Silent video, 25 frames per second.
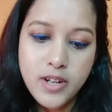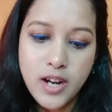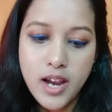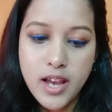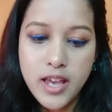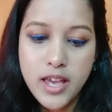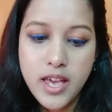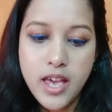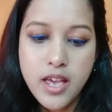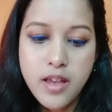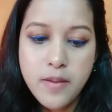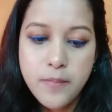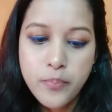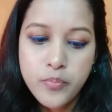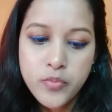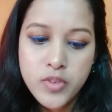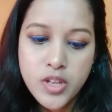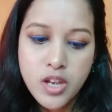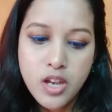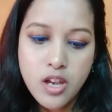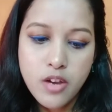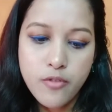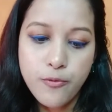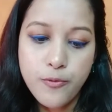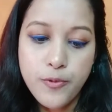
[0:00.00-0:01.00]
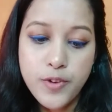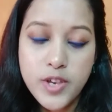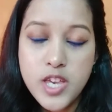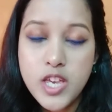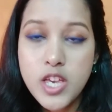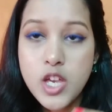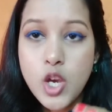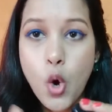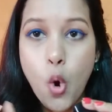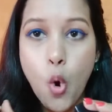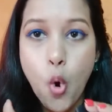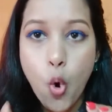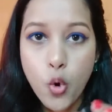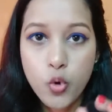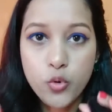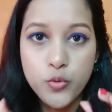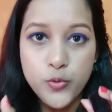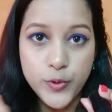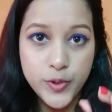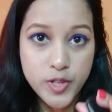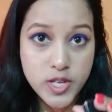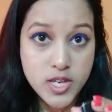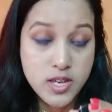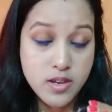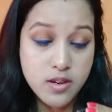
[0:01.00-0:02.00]
का है वी ओ
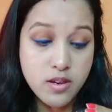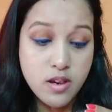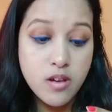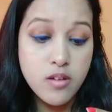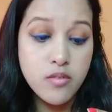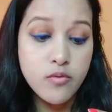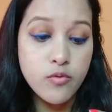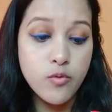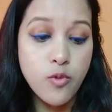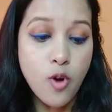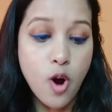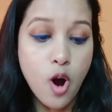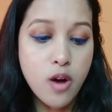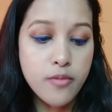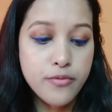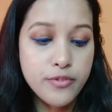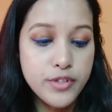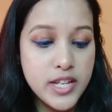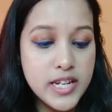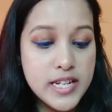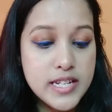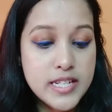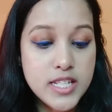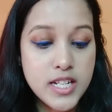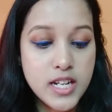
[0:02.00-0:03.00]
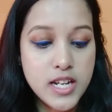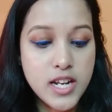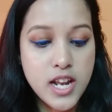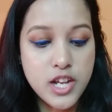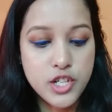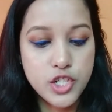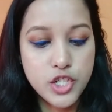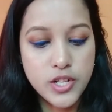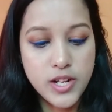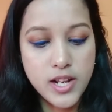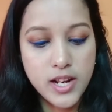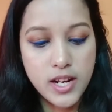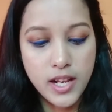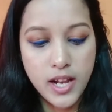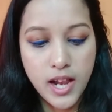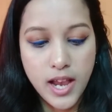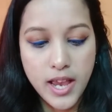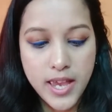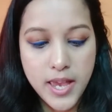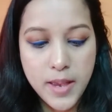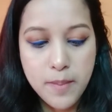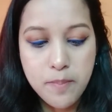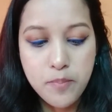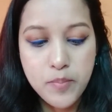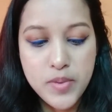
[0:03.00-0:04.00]
वी वॉफ इंटरनेशनल का
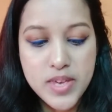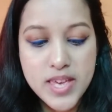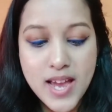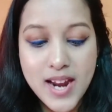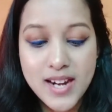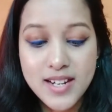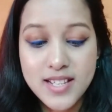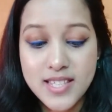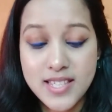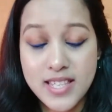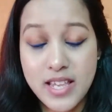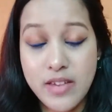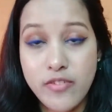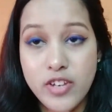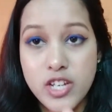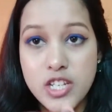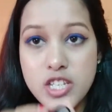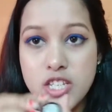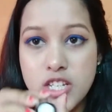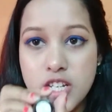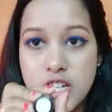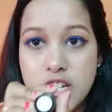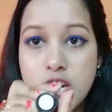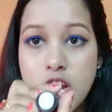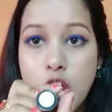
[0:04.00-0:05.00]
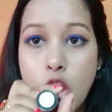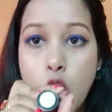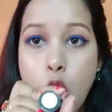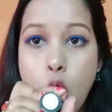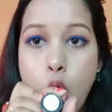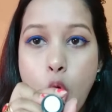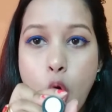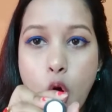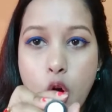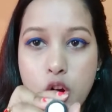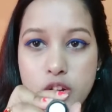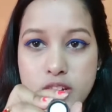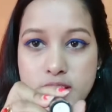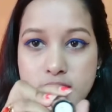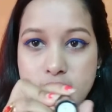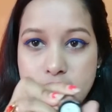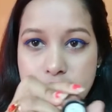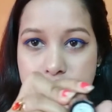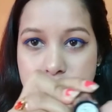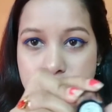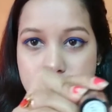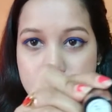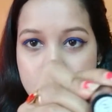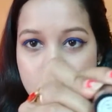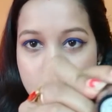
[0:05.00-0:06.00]
है पी आर सेवेंटीन हॉटली
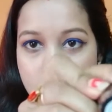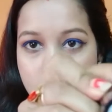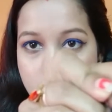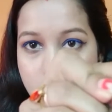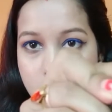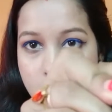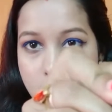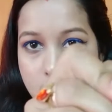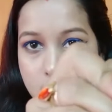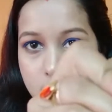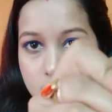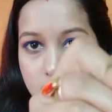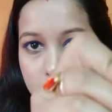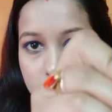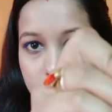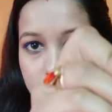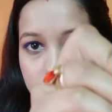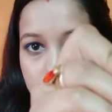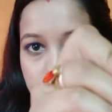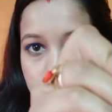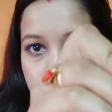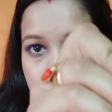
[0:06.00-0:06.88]
इसके एकदम